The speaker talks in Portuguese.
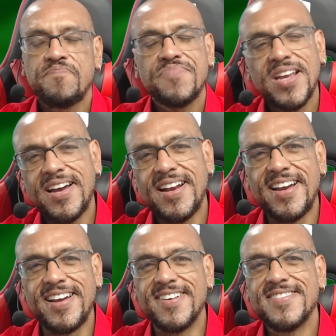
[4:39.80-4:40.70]
Ele
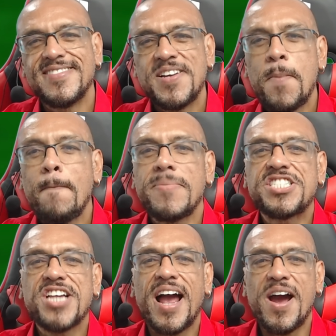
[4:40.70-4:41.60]
aí, ó.
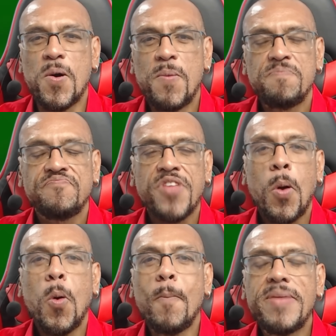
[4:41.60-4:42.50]
Michael.
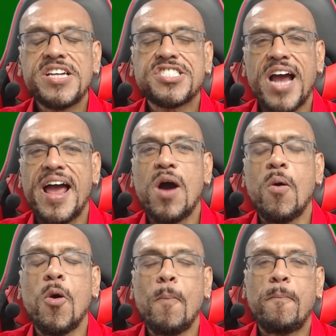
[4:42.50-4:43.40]
O Michael é
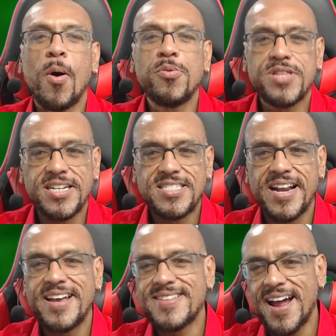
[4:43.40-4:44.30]
um
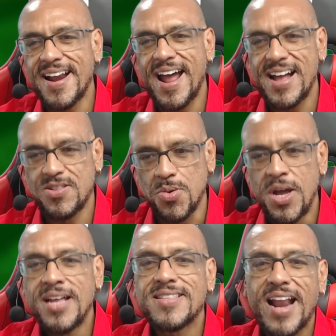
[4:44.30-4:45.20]
ponta-direita nato,
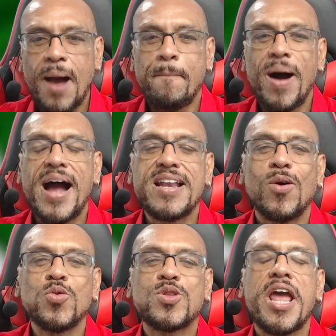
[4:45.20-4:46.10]
trabalha
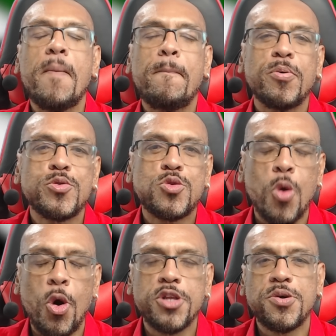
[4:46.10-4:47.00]
o tempo
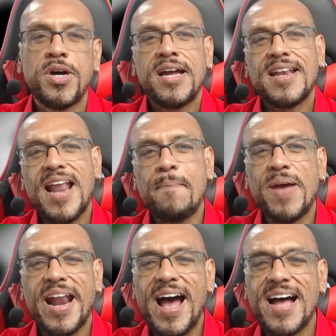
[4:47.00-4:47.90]
todo na
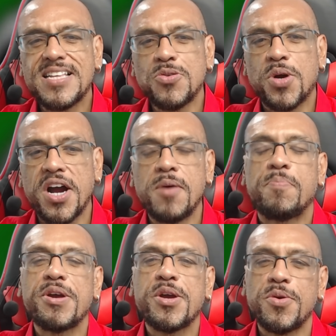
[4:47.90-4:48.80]
beirada do campo,
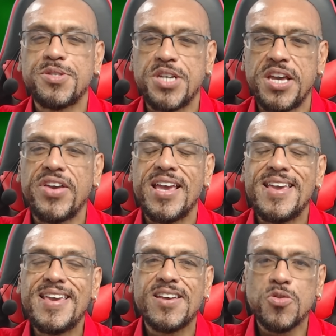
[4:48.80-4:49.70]
inclusive
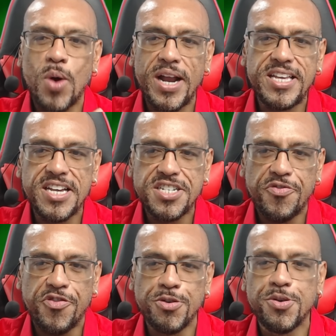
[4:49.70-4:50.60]
indo à linha de
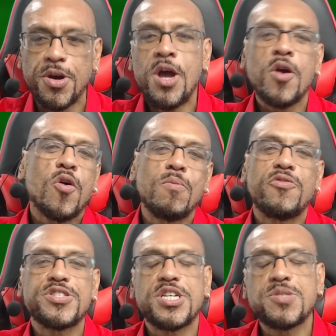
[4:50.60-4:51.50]
fundo, como
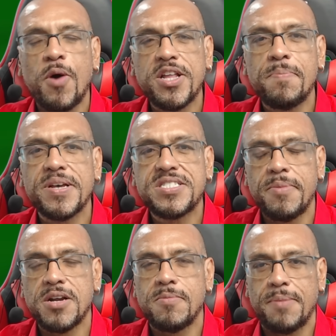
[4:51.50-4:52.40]
vocês podem perceber
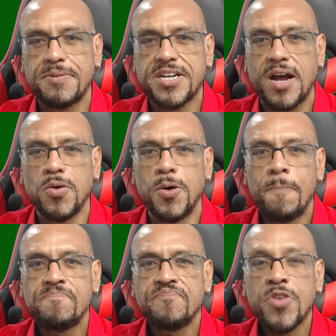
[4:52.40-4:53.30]
no mapa de calor.
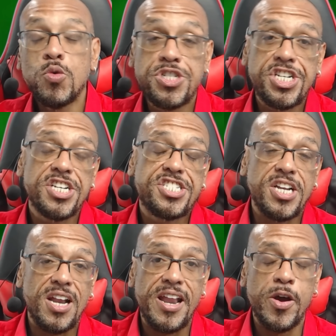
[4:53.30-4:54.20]
O Tite
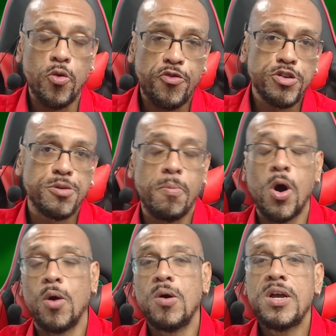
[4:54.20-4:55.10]
leu o
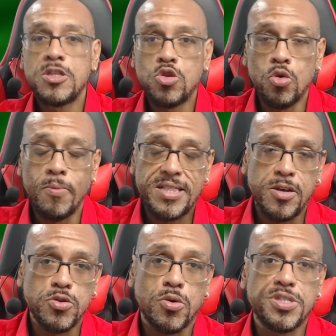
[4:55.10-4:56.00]
futebol do
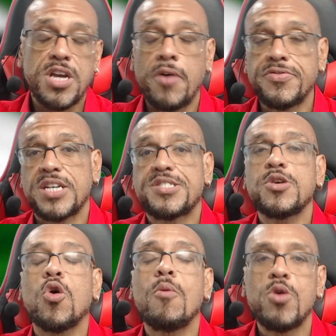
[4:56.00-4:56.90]
Matheus Gonçalves, assim
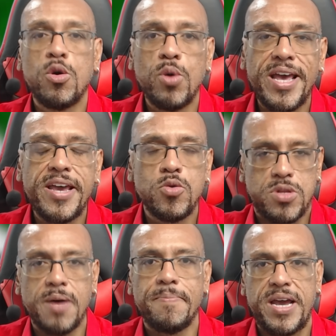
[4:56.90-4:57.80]
como eu leio
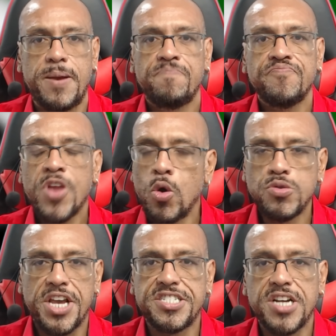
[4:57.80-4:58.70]
também. Ou
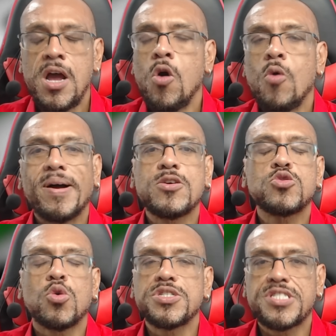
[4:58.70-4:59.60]
seja, o Matheus
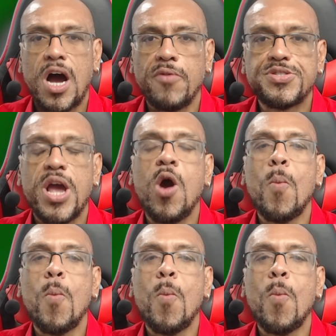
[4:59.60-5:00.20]
Gonçalves é um